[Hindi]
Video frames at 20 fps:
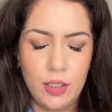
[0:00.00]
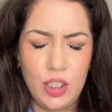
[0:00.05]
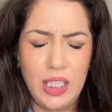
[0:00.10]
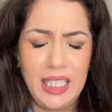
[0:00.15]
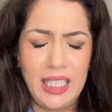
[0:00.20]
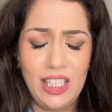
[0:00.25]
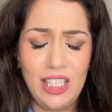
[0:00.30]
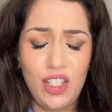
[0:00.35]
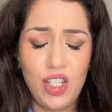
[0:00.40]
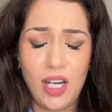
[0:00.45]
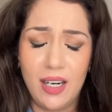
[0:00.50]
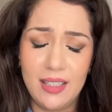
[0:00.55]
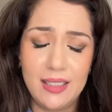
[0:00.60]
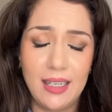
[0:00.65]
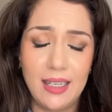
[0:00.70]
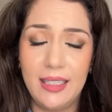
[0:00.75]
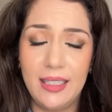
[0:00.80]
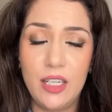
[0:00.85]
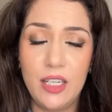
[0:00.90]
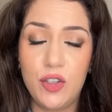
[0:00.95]
तीन चार
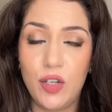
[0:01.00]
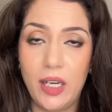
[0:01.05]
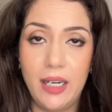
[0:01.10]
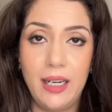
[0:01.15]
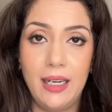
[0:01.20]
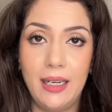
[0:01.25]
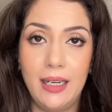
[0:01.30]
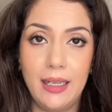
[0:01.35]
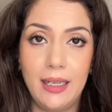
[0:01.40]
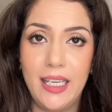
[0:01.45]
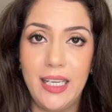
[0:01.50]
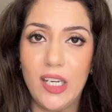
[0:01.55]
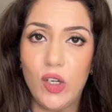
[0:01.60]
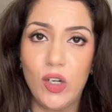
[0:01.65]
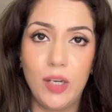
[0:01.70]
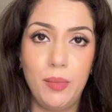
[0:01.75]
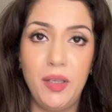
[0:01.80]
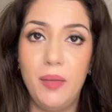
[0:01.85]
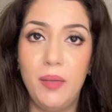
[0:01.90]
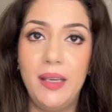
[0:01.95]
साल की ट्रेनिंग लगी है और
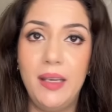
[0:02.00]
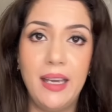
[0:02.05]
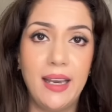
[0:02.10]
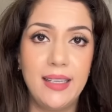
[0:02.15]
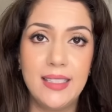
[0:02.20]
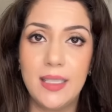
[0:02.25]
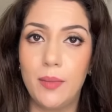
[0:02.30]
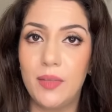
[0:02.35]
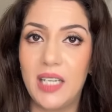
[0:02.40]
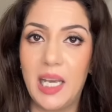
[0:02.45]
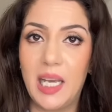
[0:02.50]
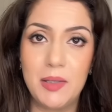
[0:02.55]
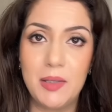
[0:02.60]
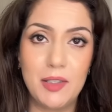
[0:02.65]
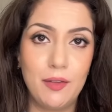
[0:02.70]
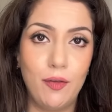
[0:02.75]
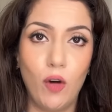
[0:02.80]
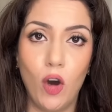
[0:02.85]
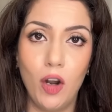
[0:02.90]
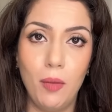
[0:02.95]
अभी भी आई
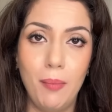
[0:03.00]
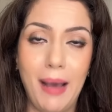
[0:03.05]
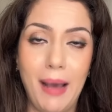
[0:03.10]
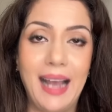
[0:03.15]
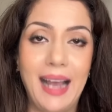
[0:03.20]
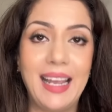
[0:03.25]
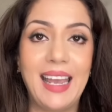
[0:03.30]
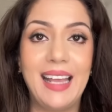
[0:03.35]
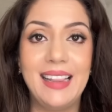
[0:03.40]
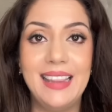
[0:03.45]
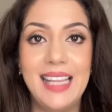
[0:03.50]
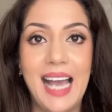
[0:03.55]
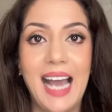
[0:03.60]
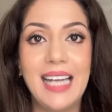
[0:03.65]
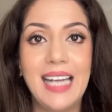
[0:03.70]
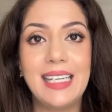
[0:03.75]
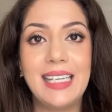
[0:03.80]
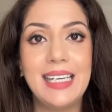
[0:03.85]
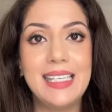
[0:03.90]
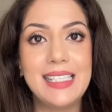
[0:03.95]
समटाइम्स फॉल बैक एंड
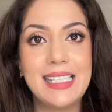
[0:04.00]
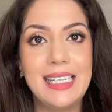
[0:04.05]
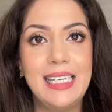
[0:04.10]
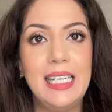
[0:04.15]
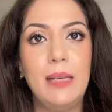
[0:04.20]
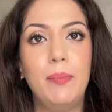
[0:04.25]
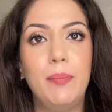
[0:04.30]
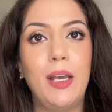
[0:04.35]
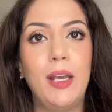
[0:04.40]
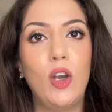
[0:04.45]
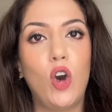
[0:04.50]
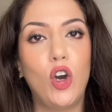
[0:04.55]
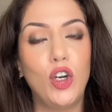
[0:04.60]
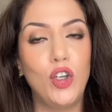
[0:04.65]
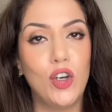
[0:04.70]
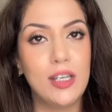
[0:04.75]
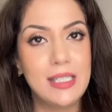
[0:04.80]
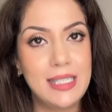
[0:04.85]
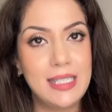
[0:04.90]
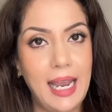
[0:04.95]
दैट इज स्लीपिंग ऑन
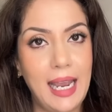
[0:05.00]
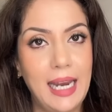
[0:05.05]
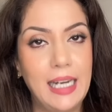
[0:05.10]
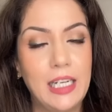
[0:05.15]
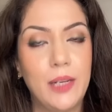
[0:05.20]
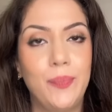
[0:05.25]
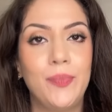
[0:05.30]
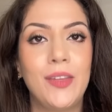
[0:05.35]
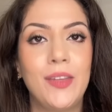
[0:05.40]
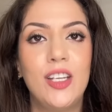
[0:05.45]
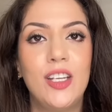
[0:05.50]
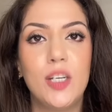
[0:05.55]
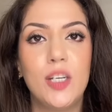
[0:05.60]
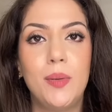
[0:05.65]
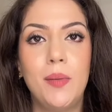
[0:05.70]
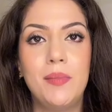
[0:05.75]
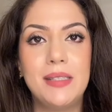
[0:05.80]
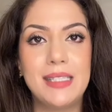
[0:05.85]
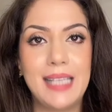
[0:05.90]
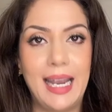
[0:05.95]
योर साइड जब
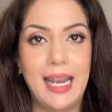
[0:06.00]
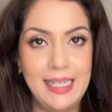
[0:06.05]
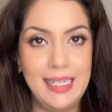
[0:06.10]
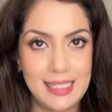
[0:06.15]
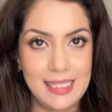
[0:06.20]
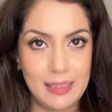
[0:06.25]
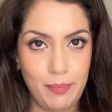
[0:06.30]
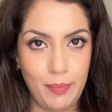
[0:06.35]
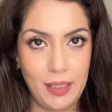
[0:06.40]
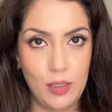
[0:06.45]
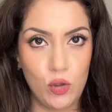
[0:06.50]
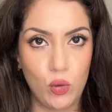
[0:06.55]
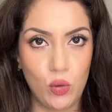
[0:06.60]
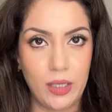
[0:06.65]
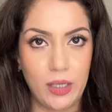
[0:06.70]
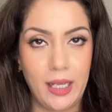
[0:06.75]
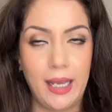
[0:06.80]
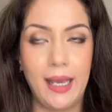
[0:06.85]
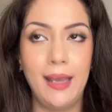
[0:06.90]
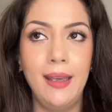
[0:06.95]
हम साइड्स में
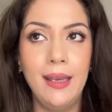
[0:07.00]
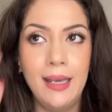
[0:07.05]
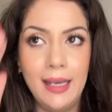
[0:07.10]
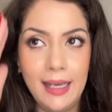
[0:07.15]
सोते हैं